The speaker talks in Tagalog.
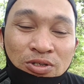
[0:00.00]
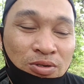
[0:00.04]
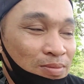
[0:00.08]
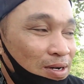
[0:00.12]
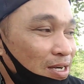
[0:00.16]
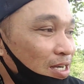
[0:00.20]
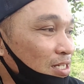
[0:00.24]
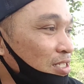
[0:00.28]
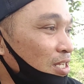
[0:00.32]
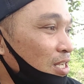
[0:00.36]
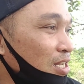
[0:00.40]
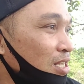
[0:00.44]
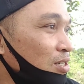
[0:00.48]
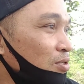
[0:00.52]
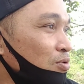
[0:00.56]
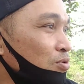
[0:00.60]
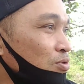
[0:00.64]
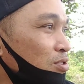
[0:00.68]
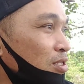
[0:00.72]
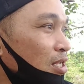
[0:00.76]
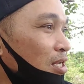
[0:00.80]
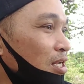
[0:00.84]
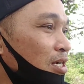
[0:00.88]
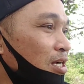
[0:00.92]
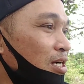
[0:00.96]
So maganda lang ho
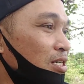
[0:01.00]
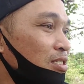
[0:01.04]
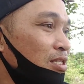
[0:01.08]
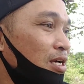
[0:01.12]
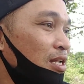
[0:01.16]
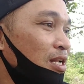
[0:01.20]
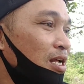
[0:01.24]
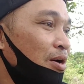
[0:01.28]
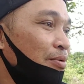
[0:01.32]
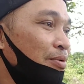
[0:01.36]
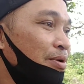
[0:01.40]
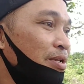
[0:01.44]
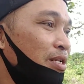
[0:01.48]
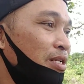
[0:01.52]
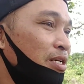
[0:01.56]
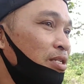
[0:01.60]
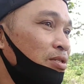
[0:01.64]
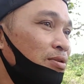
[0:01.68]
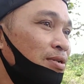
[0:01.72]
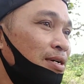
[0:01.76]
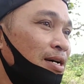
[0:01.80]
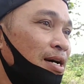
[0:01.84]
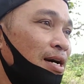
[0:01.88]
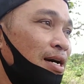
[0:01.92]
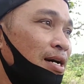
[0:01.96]
talaga ang tanawin
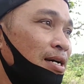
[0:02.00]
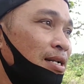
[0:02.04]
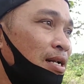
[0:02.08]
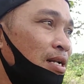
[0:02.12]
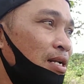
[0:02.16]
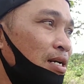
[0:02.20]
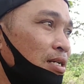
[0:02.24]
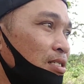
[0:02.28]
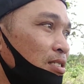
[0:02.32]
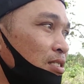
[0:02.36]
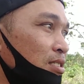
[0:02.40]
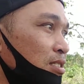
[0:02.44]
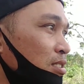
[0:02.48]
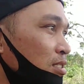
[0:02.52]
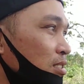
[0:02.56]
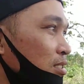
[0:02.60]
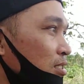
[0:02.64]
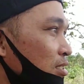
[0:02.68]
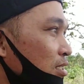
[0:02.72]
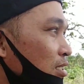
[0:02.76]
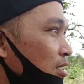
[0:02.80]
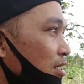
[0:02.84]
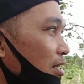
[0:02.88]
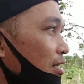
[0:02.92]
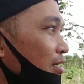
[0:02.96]
rito, nakaka-relax.
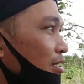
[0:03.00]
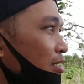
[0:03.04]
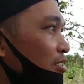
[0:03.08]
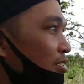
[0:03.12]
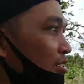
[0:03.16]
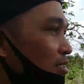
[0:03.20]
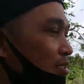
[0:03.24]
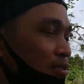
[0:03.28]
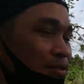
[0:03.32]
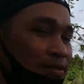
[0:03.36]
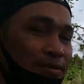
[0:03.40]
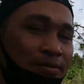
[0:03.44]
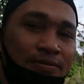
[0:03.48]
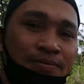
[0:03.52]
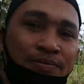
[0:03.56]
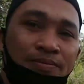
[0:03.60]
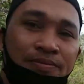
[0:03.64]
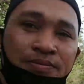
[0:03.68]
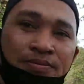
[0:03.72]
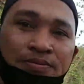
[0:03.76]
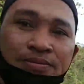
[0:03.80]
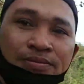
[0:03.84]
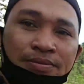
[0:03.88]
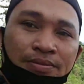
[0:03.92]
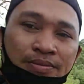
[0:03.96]
Kagaya niyan.
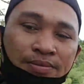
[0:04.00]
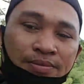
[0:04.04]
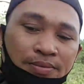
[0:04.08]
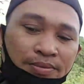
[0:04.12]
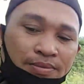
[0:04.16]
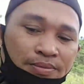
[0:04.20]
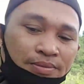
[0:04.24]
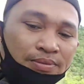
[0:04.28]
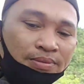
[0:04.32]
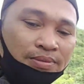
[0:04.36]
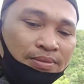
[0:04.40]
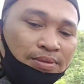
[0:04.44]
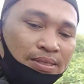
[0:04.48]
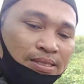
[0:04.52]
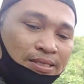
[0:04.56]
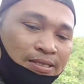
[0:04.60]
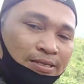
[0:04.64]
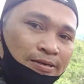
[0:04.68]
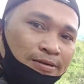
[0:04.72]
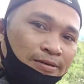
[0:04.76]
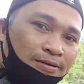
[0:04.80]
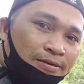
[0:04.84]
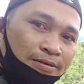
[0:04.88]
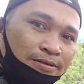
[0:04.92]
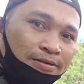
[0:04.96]
Hmm.
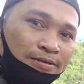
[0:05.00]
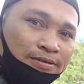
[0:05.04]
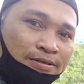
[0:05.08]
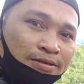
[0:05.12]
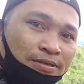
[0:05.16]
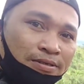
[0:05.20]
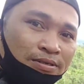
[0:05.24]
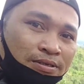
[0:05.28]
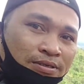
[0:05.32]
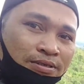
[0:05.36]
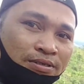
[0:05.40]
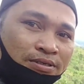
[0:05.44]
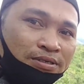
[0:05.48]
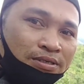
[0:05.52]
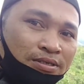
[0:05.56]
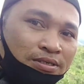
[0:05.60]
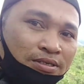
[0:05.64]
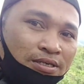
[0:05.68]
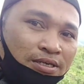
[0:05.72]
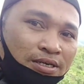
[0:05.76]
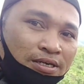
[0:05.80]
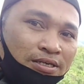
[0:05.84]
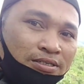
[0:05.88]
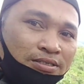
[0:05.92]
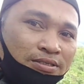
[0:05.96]

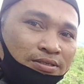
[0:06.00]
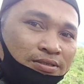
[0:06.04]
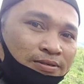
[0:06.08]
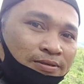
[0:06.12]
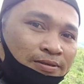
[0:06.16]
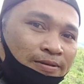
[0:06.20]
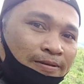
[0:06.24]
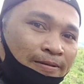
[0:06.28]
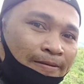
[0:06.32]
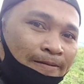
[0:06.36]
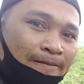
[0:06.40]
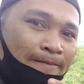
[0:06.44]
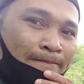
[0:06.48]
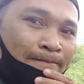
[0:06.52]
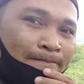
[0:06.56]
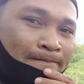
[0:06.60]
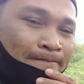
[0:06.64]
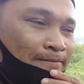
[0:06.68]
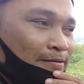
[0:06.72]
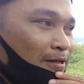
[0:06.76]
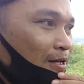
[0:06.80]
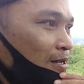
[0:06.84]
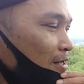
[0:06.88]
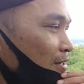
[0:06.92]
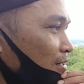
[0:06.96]
Yan.
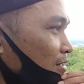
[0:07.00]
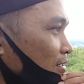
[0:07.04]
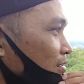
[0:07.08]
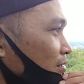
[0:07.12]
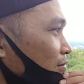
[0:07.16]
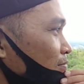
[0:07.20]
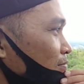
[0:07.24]
Talaga